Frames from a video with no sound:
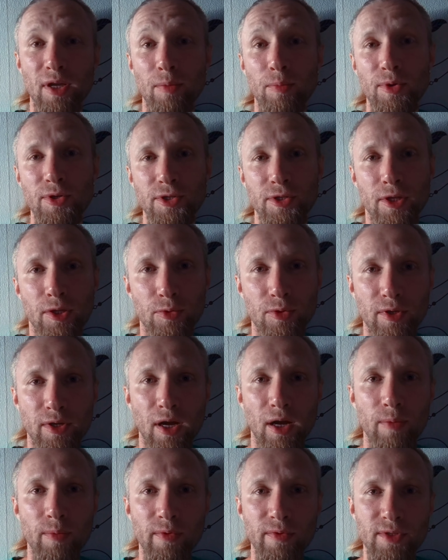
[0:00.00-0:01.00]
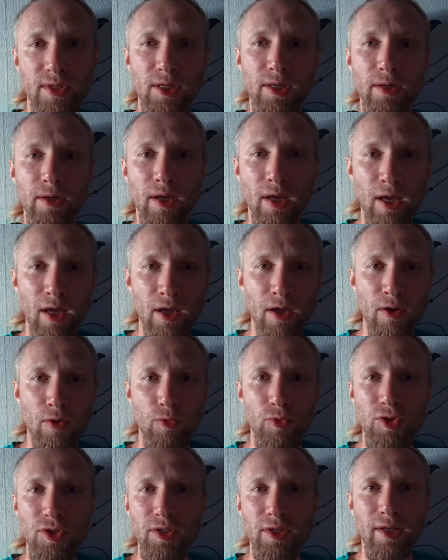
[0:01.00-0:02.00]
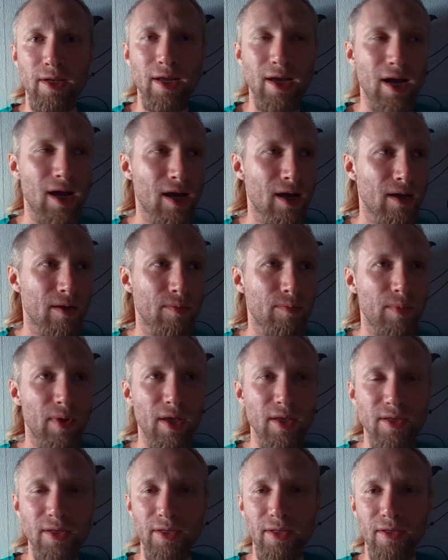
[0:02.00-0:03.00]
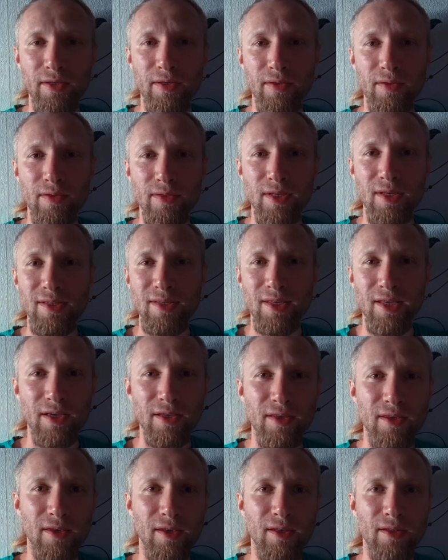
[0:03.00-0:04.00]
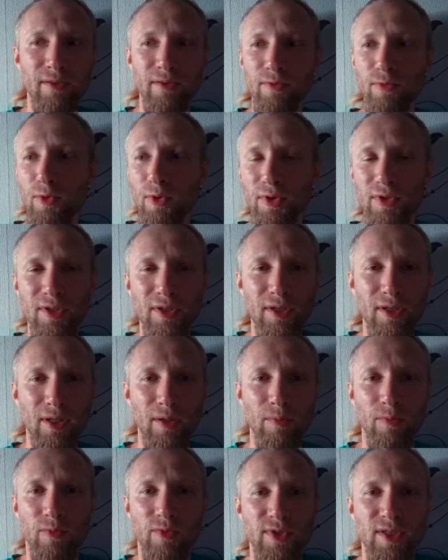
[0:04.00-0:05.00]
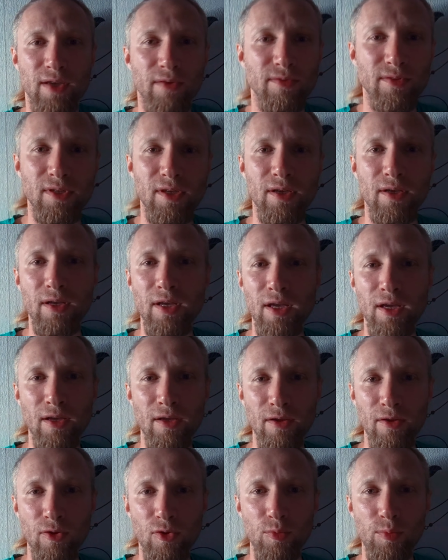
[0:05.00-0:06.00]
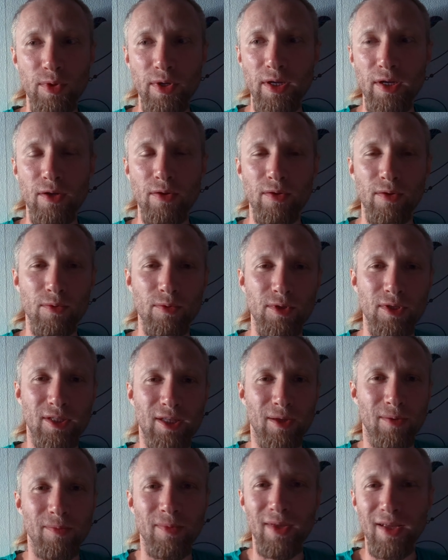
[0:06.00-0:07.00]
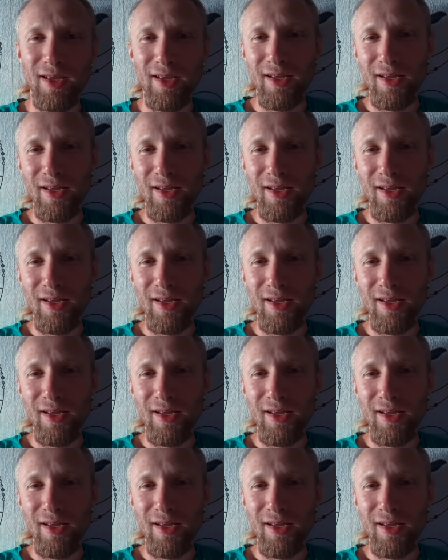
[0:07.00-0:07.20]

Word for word: Обычные люди, как мы все, учителя, медики, сантехники, дворники, там все-все, любые люди там,